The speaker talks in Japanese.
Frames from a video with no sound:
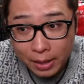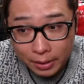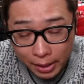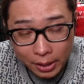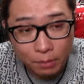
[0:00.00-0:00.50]

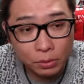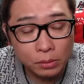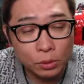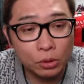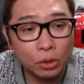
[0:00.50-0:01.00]
ね、現物
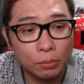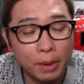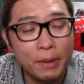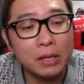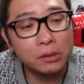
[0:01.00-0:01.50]
もちょっと
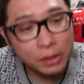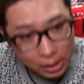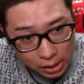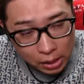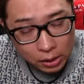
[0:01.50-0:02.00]
目減りするや
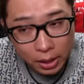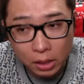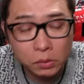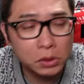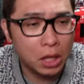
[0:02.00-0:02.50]
んか、下
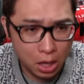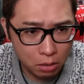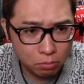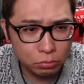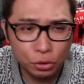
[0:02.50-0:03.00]
落したら。
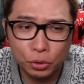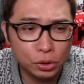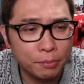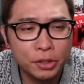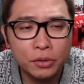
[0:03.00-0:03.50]
ちょっと
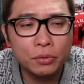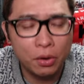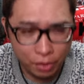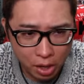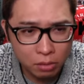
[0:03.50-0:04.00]
寂しくな
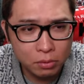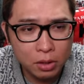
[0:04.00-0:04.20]
るやん。